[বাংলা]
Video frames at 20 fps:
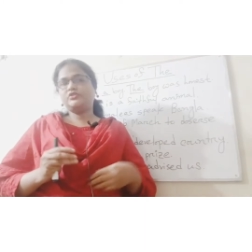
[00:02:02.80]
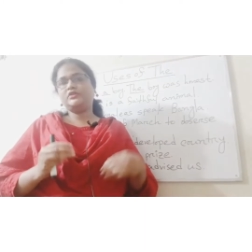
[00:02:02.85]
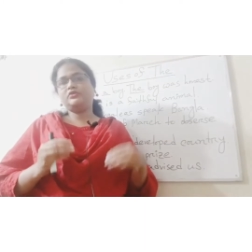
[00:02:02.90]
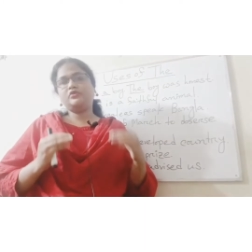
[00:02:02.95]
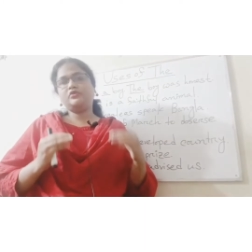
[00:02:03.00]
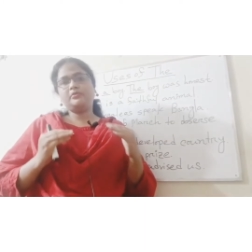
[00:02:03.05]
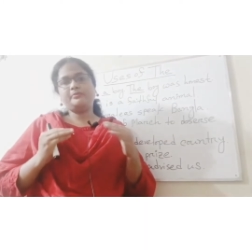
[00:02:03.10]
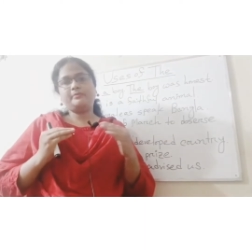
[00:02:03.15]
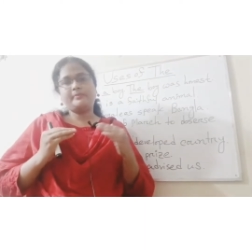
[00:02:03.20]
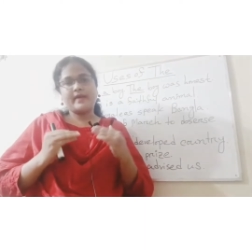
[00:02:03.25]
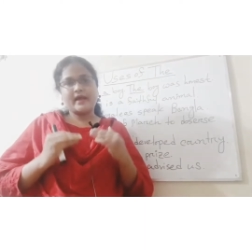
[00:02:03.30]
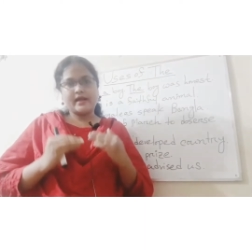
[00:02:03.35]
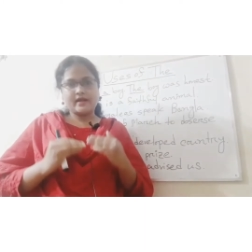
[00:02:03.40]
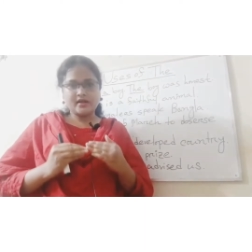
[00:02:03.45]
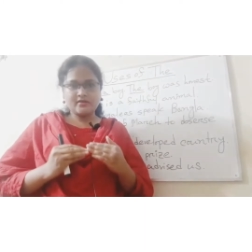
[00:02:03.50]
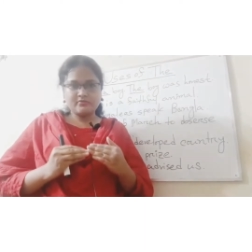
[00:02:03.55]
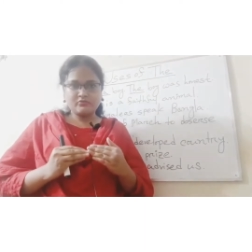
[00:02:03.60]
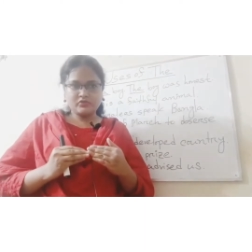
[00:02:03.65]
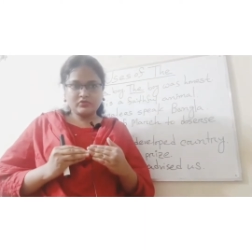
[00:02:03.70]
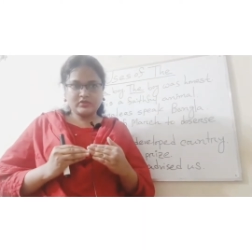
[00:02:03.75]
কোনো প্যারার
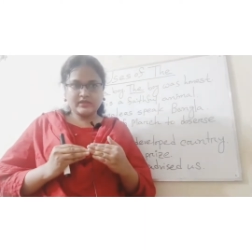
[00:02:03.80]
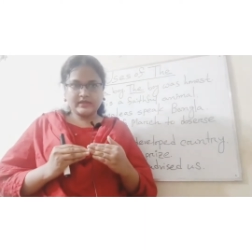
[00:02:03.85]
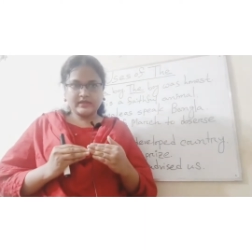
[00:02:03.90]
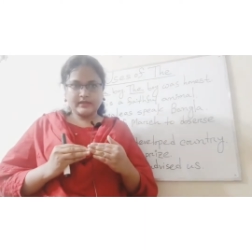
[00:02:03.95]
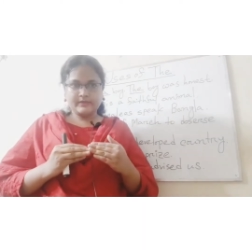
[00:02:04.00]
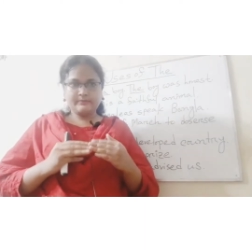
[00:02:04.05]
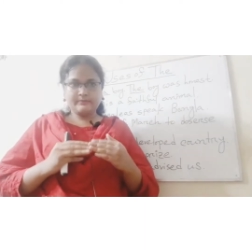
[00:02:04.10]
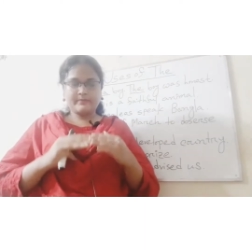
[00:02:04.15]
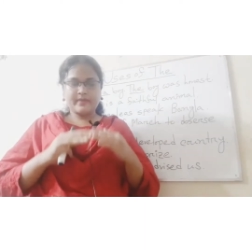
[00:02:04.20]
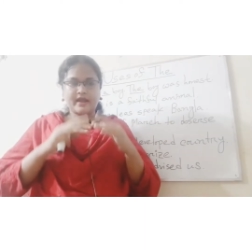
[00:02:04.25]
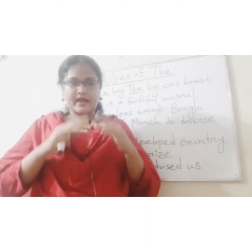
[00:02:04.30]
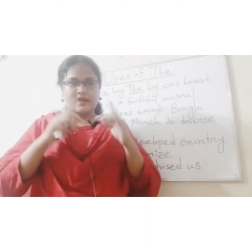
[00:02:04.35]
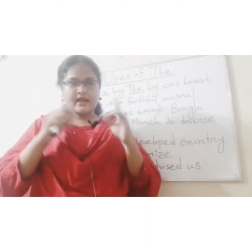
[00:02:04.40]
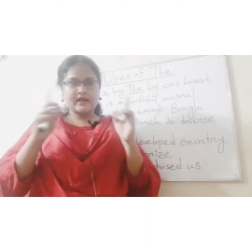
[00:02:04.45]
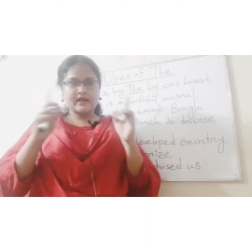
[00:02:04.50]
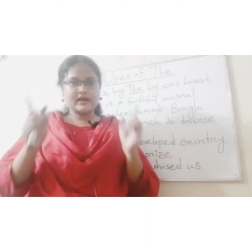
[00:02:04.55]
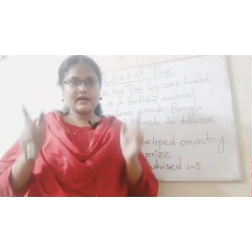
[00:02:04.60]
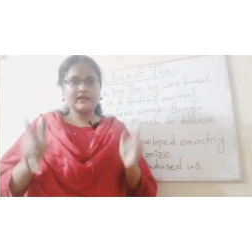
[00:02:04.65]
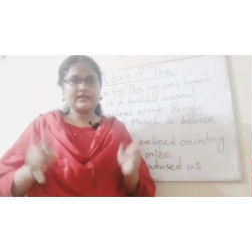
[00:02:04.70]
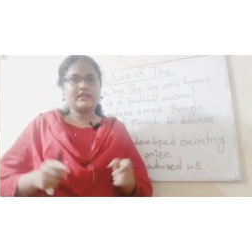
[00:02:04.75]
মধ্যে প্যারা
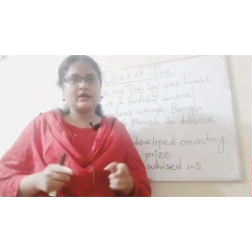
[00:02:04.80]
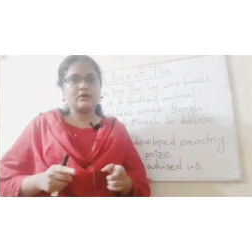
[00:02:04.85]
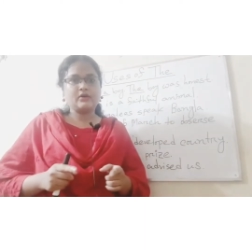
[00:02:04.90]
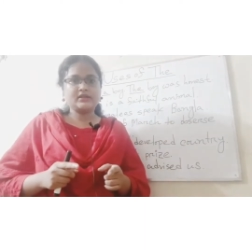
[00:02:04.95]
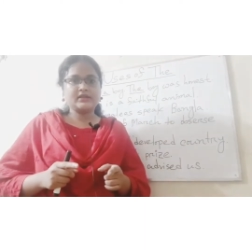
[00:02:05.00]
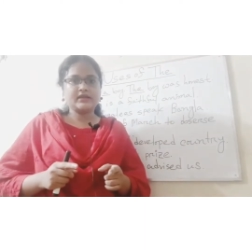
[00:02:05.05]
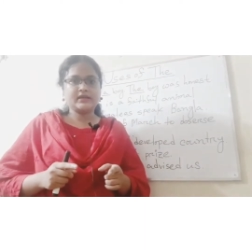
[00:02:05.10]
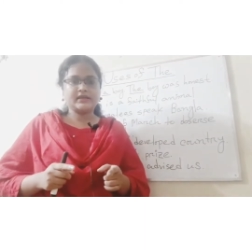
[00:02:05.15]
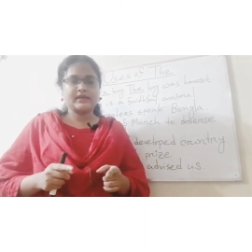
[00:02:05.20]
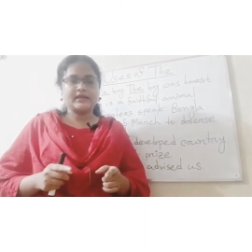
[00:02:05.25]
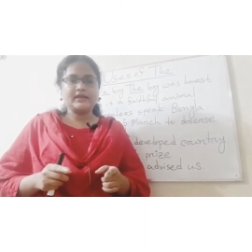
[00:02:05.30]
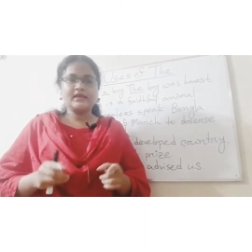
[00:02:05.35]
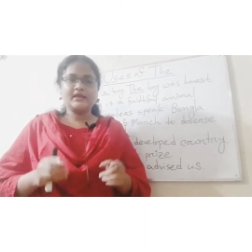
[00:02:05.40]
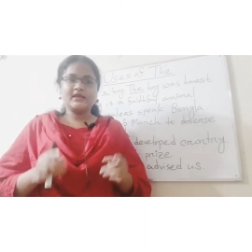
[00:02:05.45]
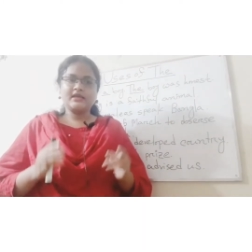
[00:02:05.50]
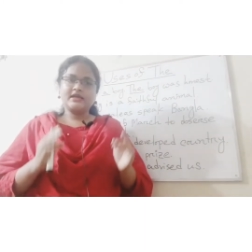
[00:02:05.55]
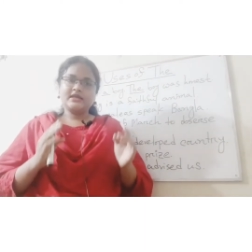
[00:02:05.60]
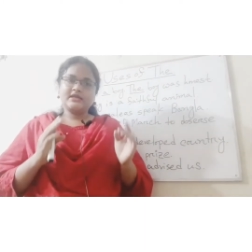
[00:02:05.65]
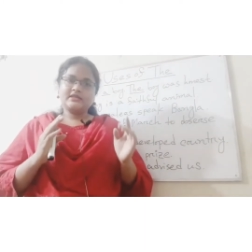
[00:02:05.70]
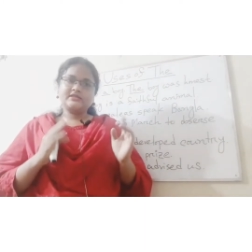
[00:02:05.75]
আকারে দেওয়া থাকে
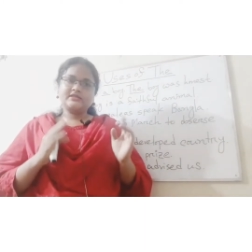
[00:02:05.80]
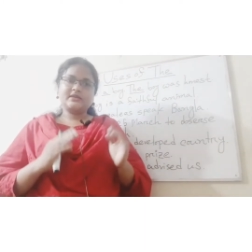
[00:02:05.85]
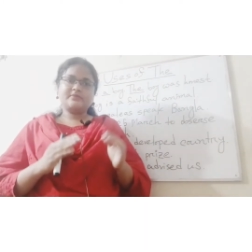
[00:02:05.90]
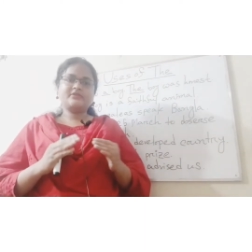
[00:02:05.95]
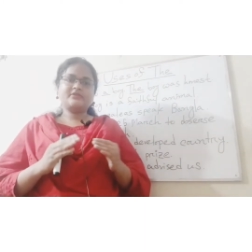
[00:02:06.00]
যে আমাদের